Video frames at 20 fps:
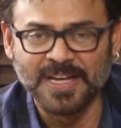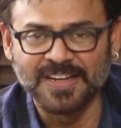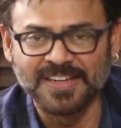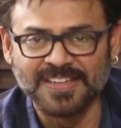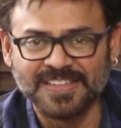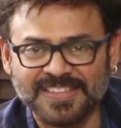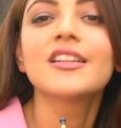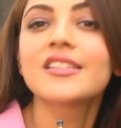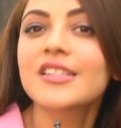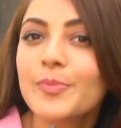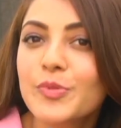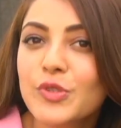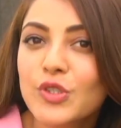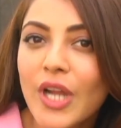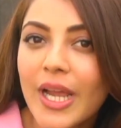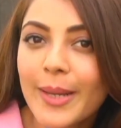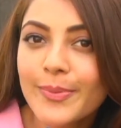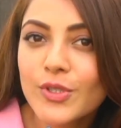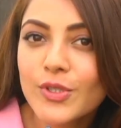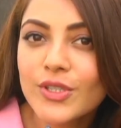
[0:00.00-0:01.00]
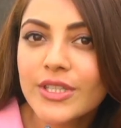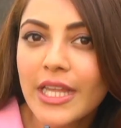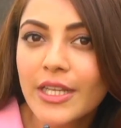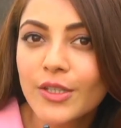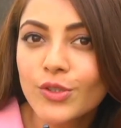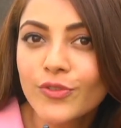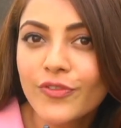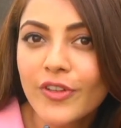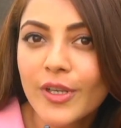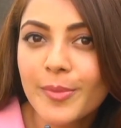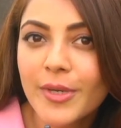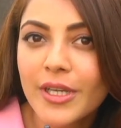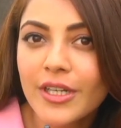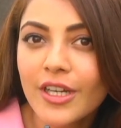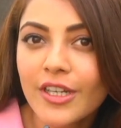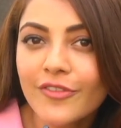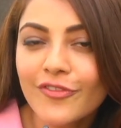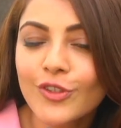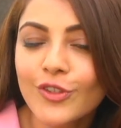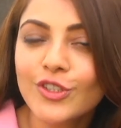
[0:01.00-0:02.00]
Nagar. Subscribe to Telugu Film
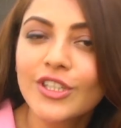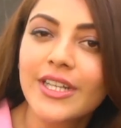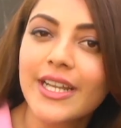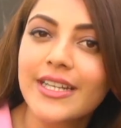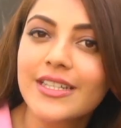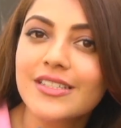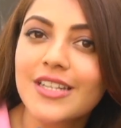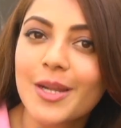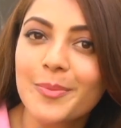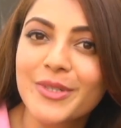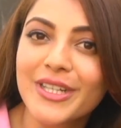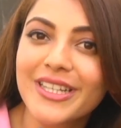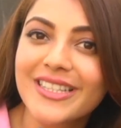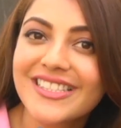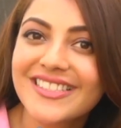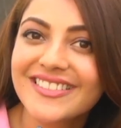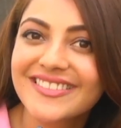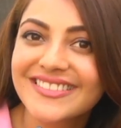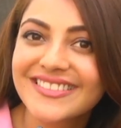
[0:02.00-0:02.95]
Nagar for the latest updates.